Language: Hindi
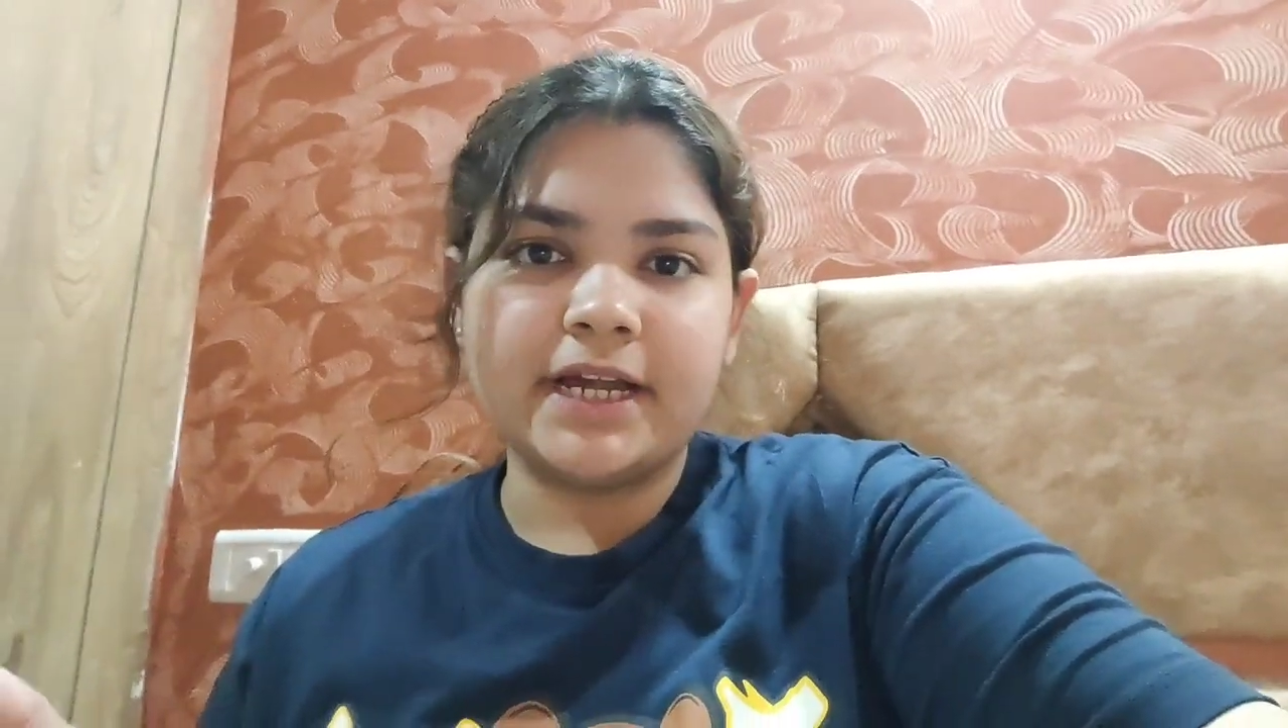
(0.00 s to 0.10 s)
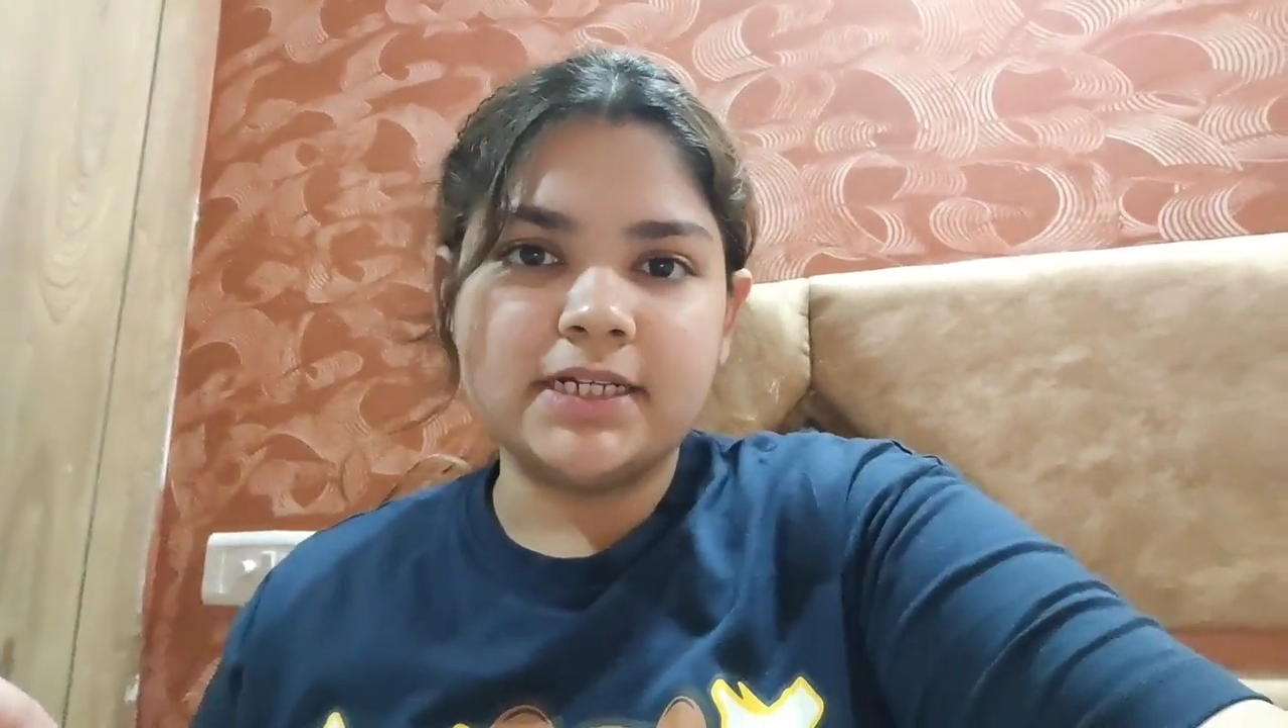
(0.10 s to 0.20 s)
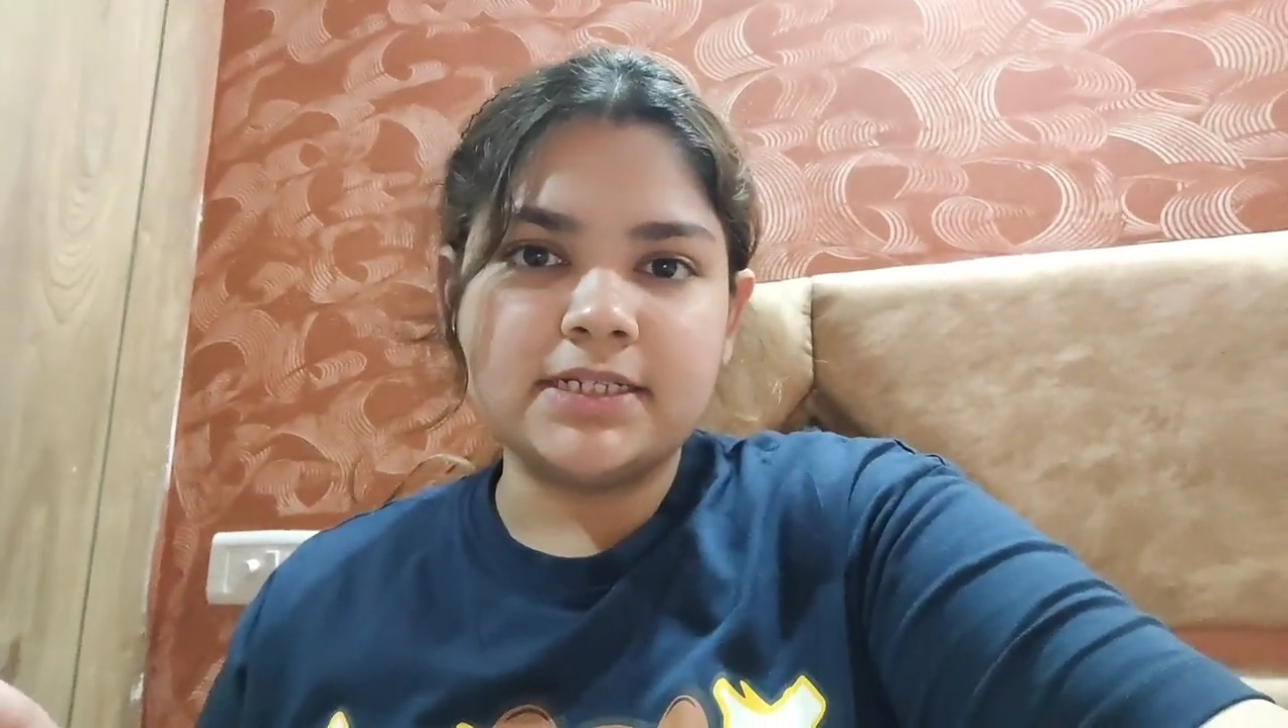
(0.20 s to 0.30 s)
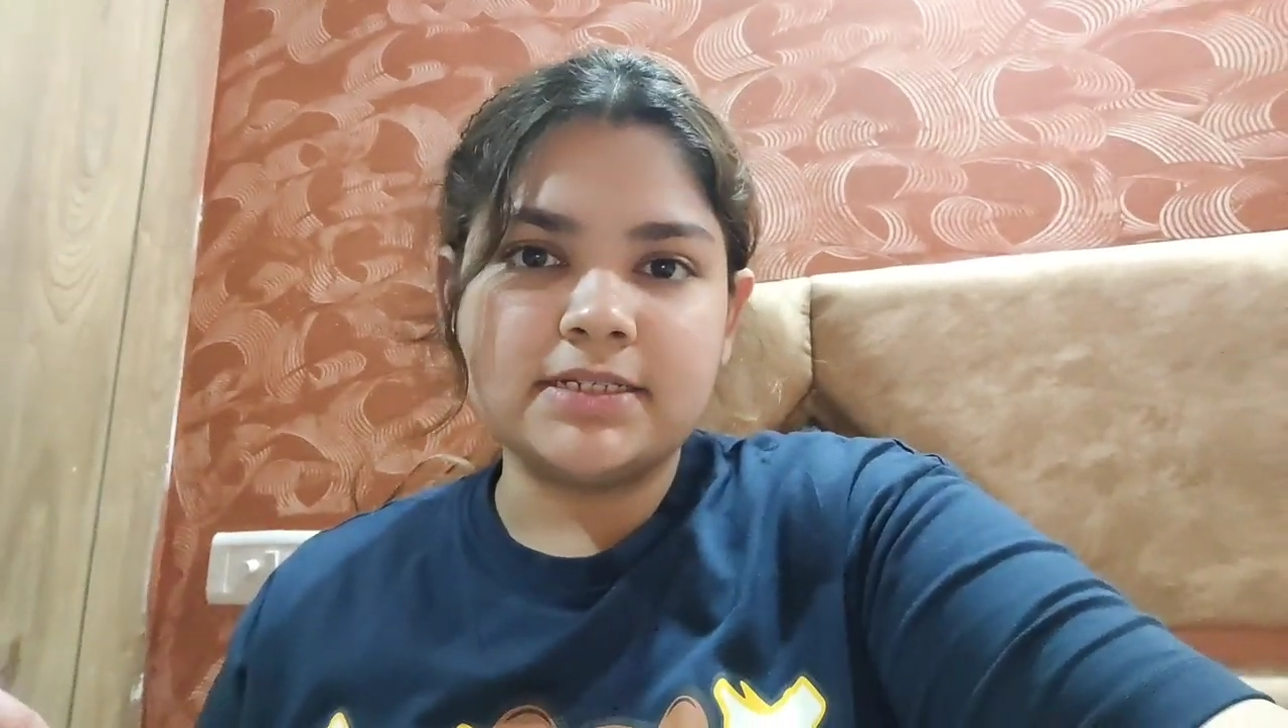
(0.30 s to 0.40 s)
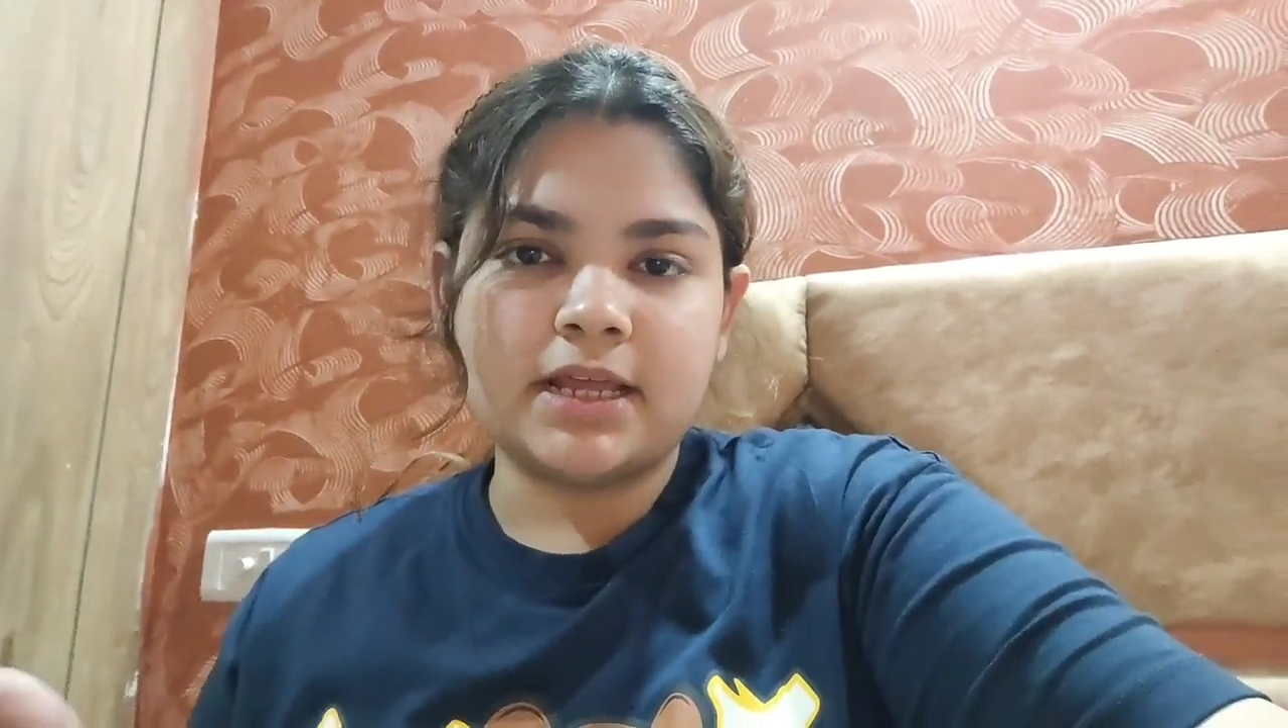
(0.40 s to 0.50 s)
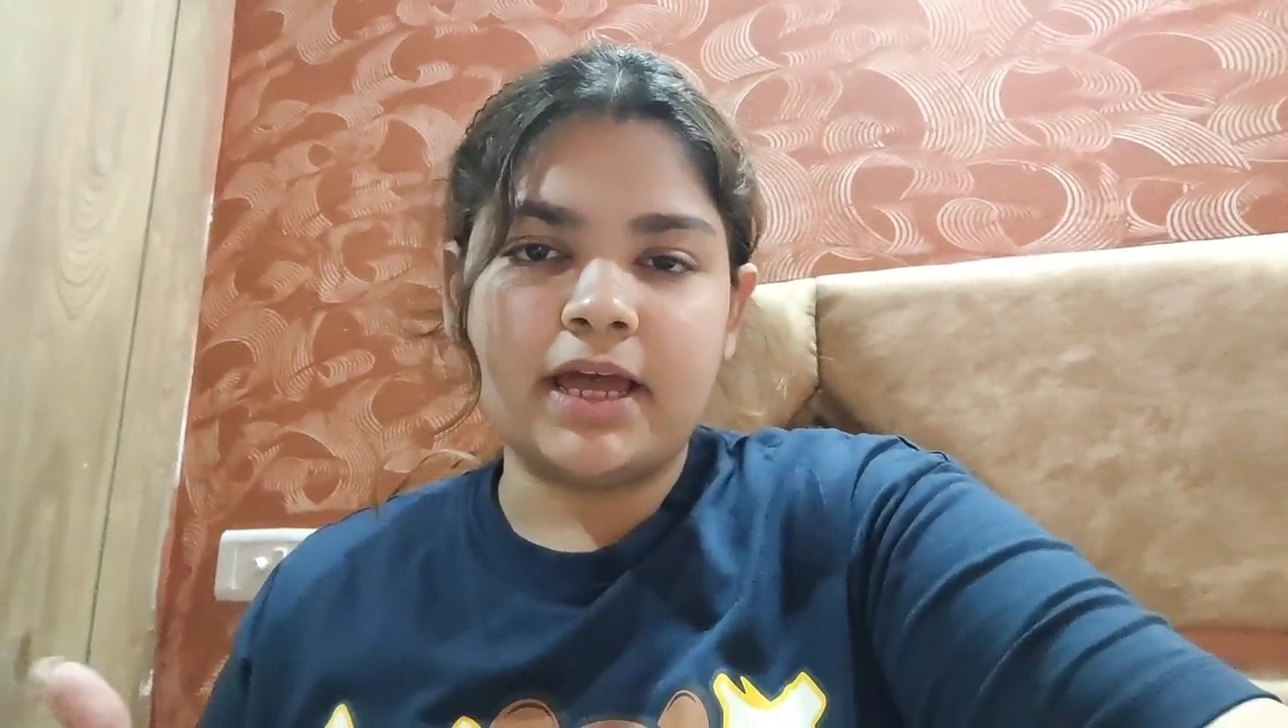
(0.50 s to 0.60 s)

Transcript: का रास्ता